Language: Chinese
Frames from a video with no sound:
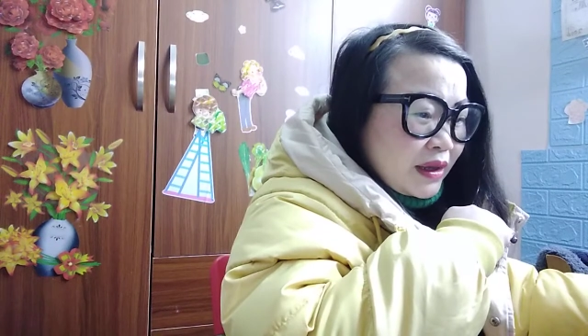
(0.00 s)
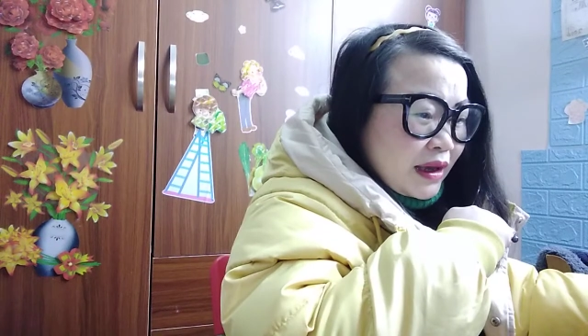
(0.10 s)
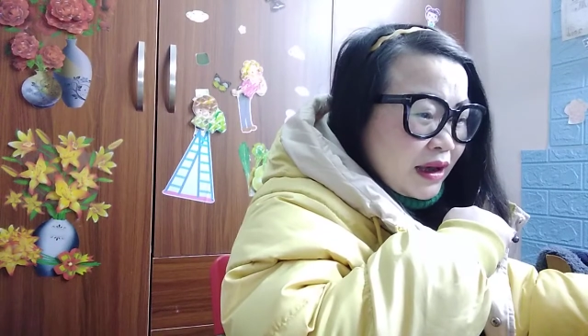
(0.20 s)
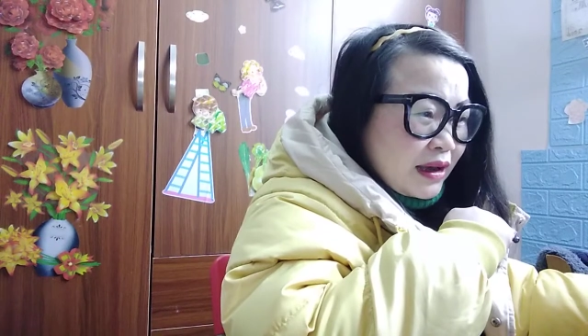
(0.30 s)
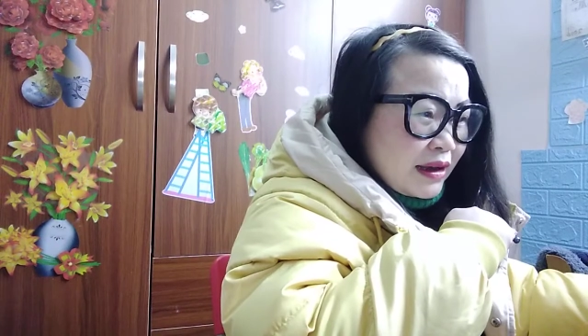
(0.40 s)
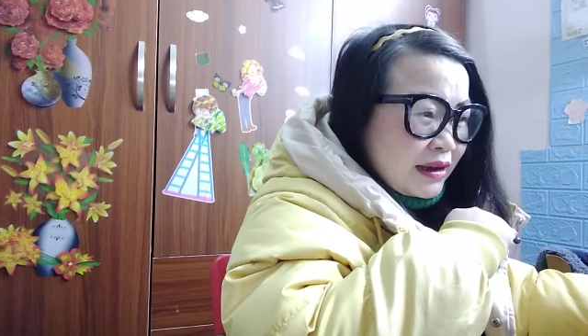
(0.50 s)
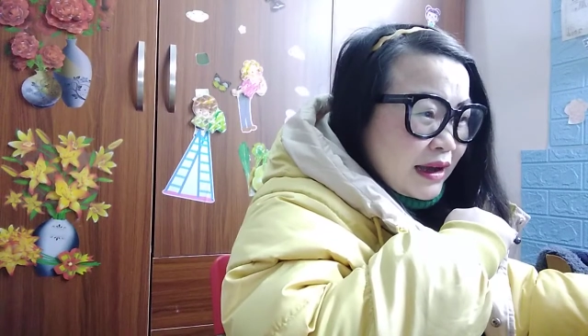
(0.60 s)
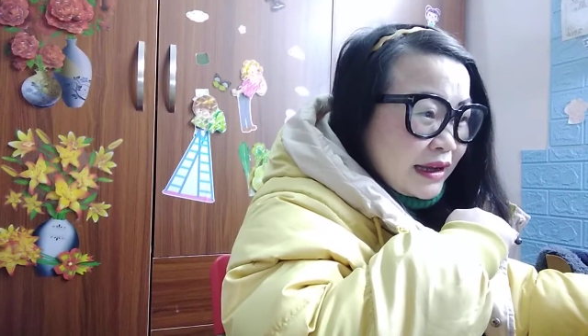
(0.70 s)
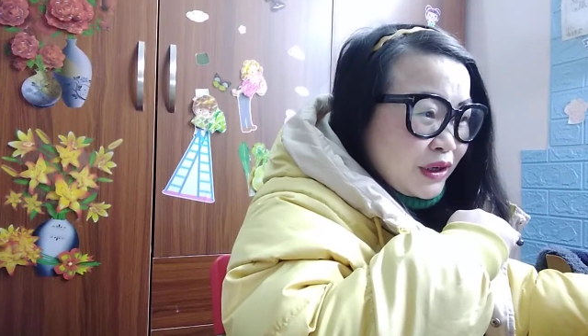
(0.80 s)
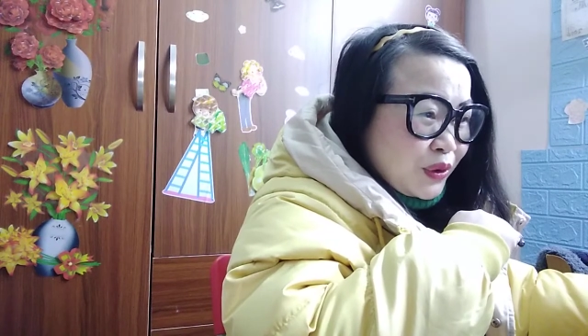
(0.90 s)
呃，
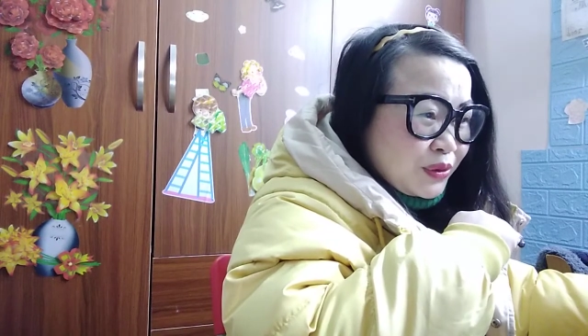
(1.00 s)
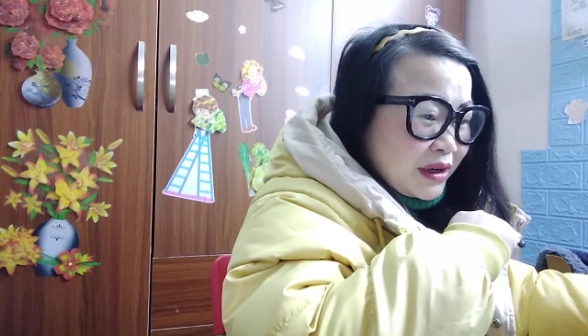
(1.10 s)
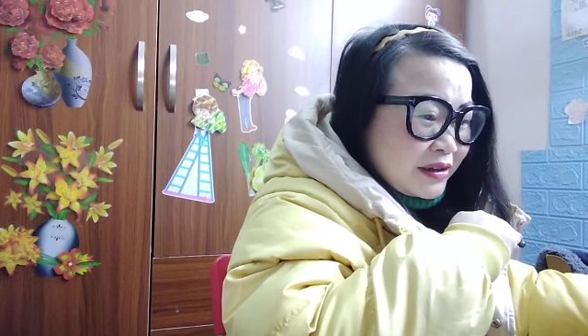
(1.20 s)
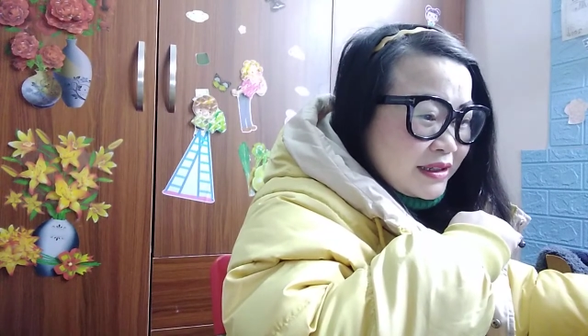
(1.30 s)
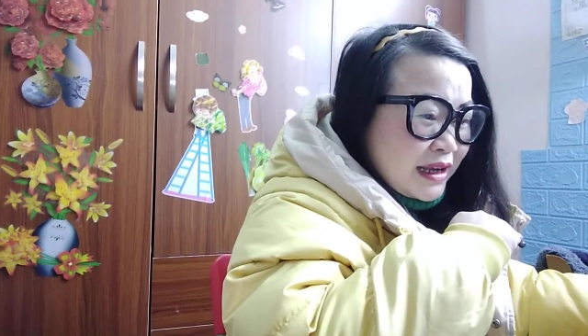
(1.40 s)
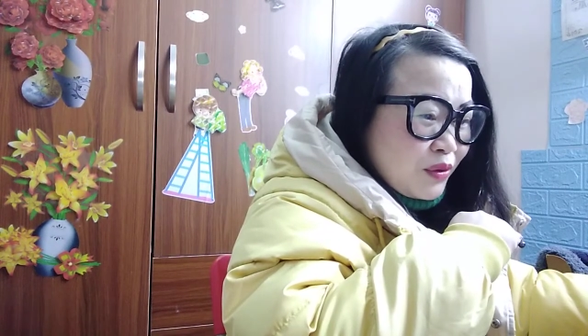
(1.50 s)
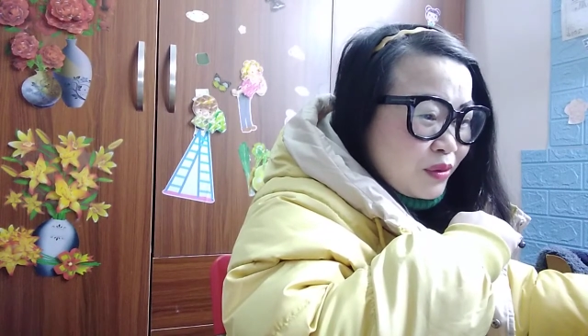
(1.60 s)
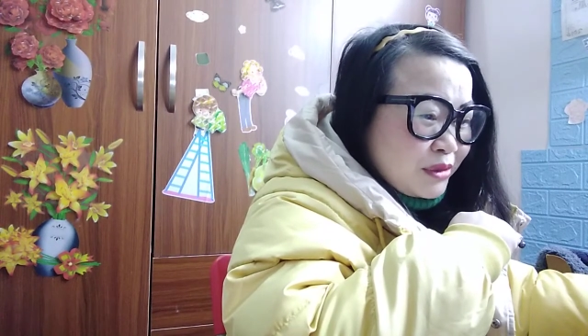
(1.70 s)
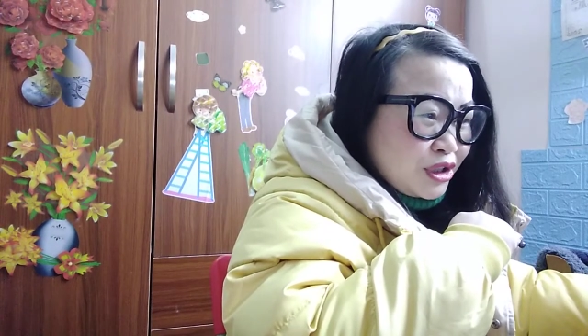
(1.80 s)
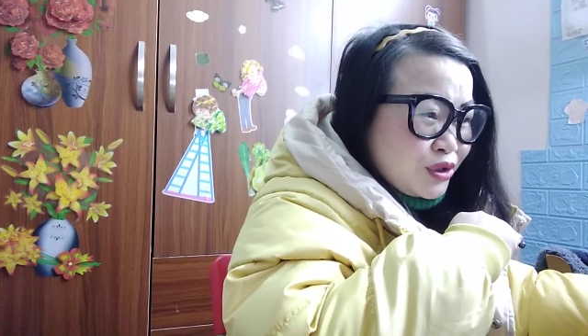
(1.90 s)
还有等一下我
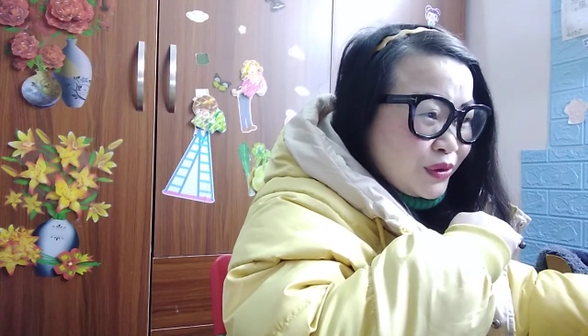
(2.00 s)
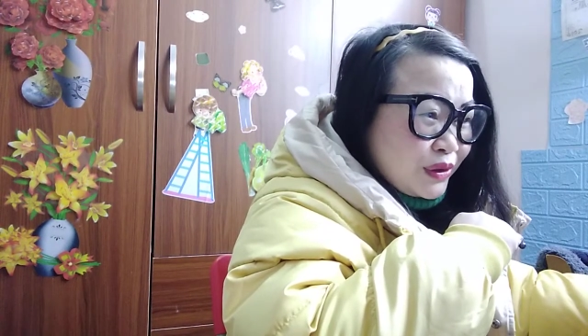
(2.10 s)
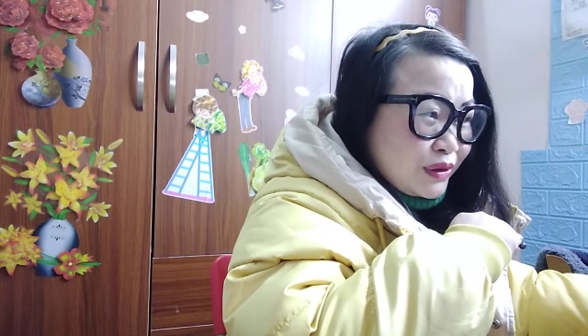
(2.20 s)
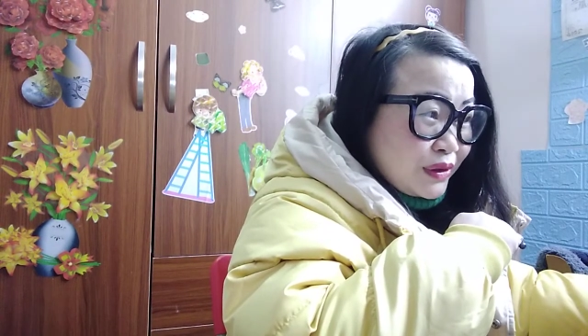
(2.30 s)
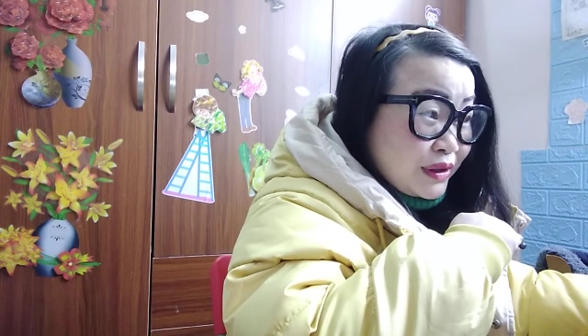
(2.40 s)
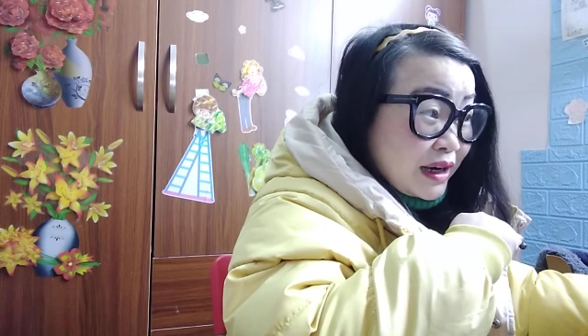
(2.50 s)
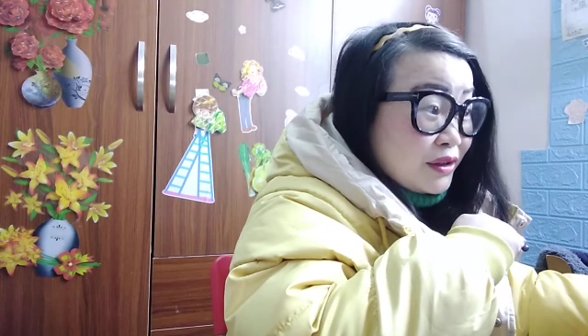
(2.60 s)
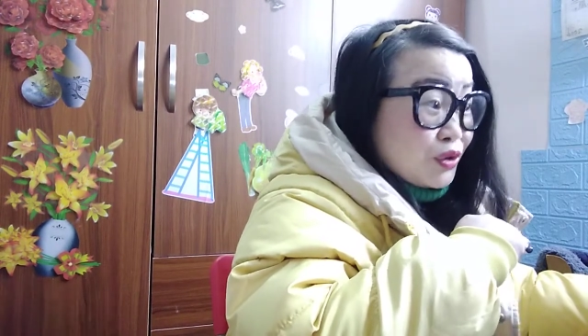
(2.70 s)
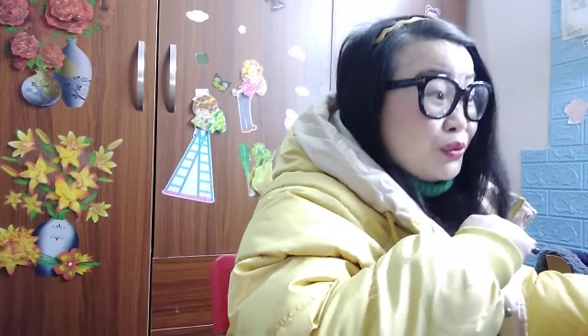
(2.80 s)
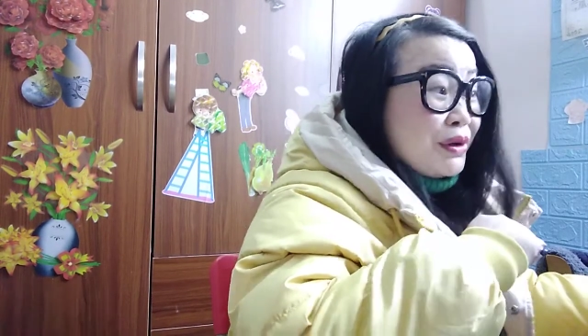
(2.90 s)
们说，呃，
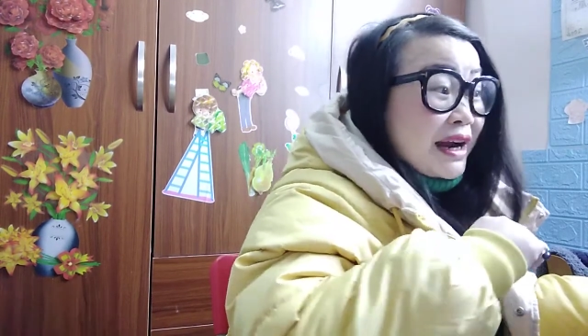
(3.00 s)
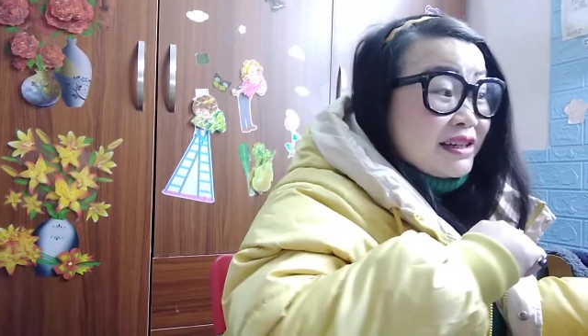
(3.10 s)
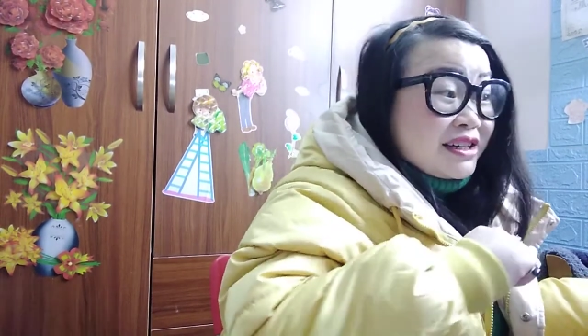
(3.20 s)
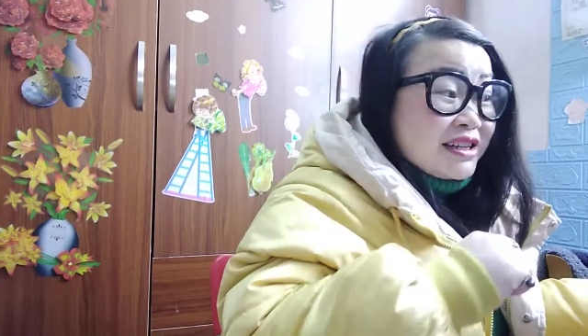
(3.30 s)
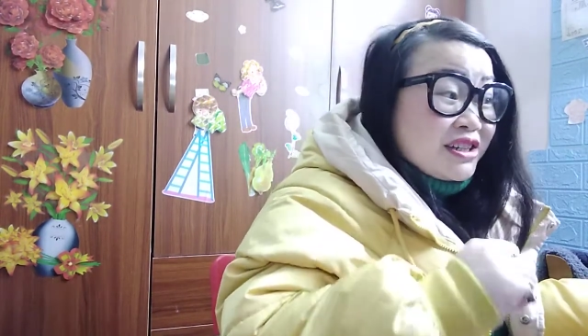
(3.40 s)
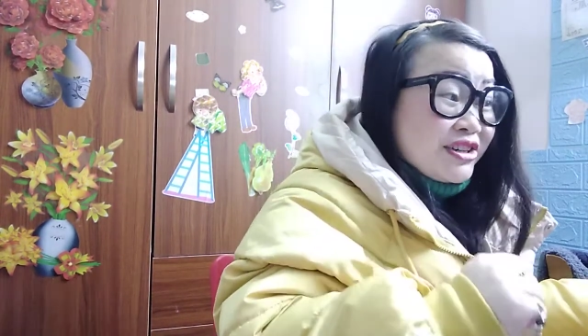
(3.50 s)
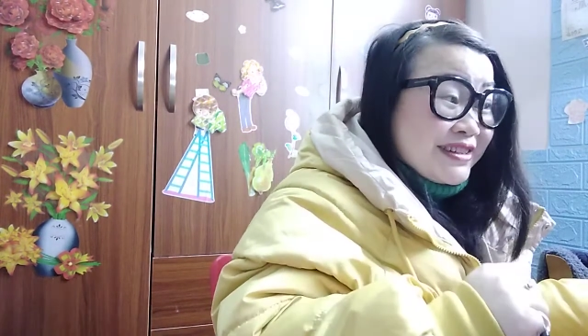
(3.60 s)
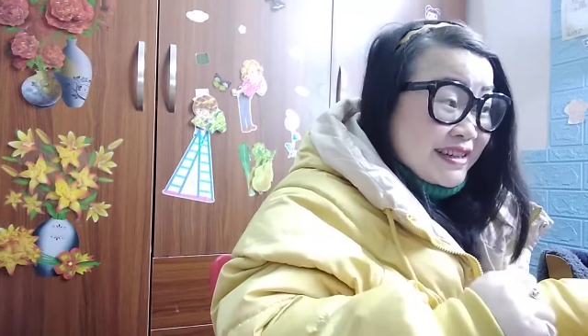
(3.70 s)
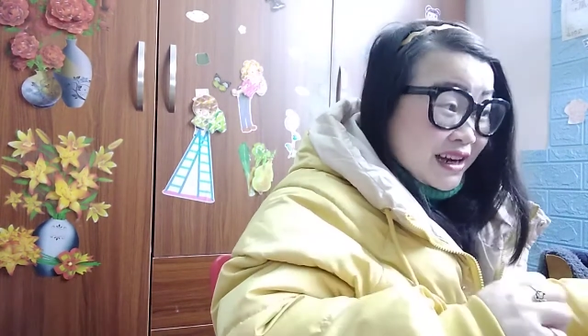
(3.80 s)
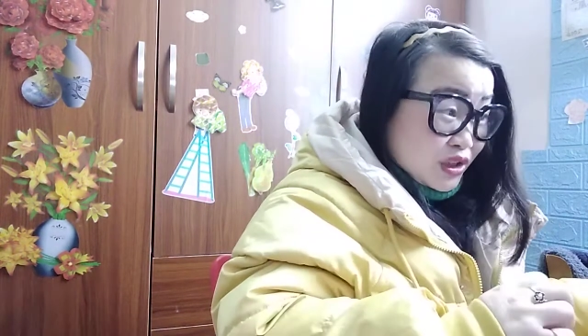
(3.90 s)
很突然这件事
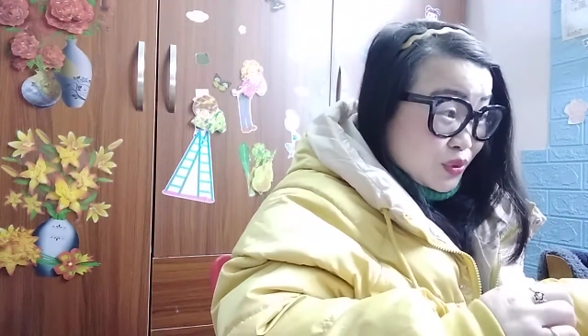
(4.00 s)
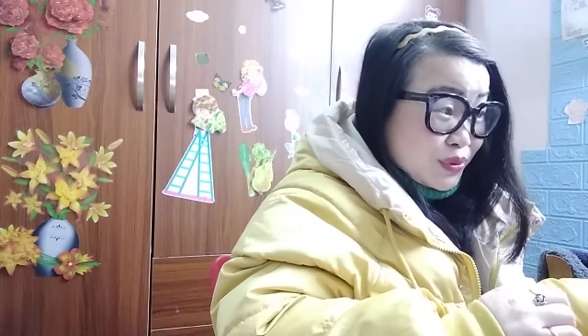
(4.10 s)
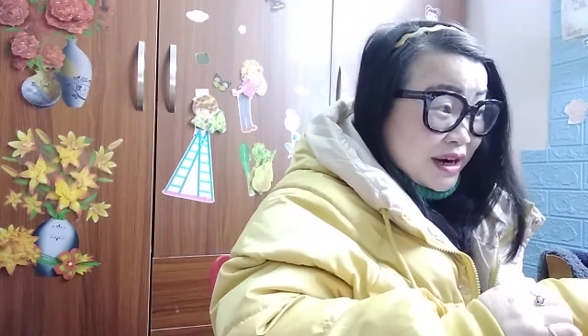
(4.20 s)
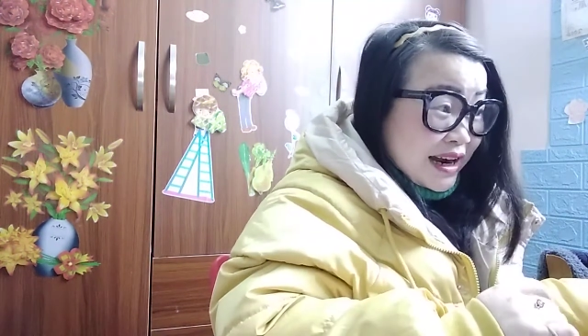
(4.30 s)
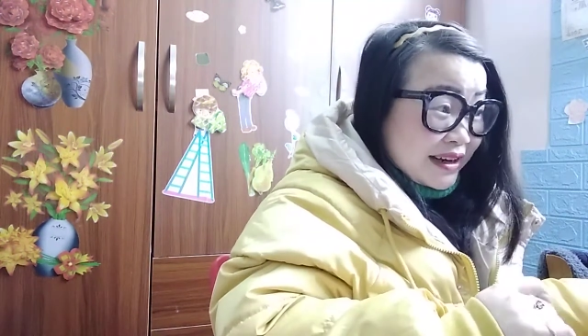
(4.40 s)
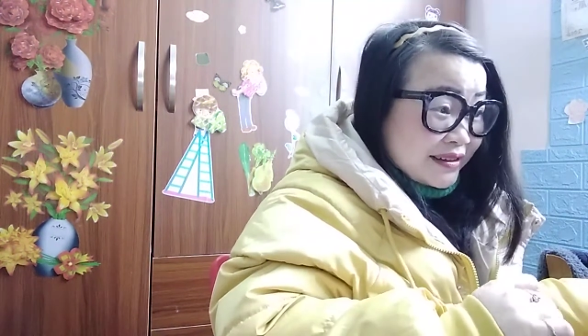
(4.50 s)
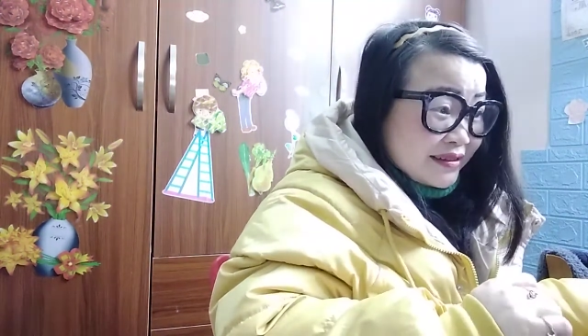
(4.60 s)
情很突然。